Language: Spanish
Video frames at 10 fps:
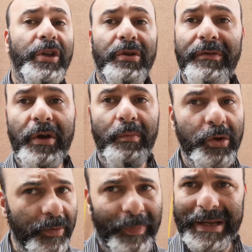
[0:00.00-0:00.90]
Yo he vivido en
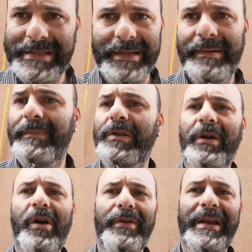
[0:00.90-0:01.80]
muchos países, me ha
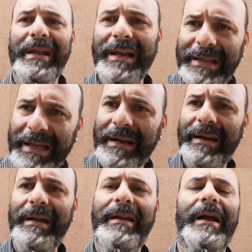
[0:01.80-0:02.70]
tocado vivir en
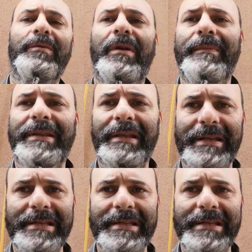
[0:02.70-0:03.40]
Inglaterra, actualmente